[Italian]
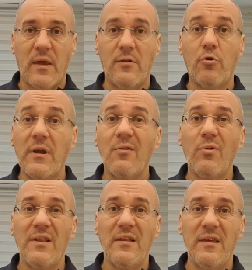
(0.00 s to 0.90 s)
Non è
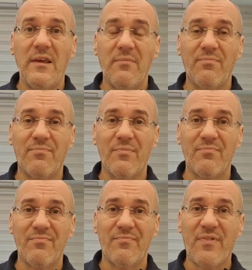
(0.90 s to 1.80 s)
quindi di
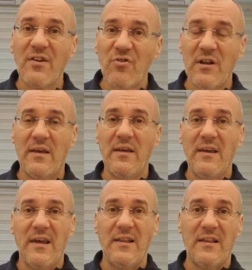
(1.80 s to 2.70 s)
Mm, facile
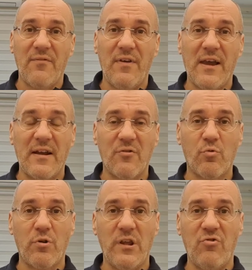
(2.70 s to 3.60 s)
identificare la
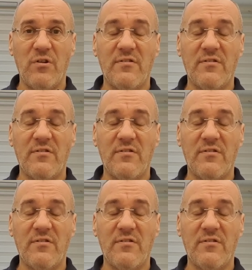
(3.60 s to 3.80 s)
sua origine.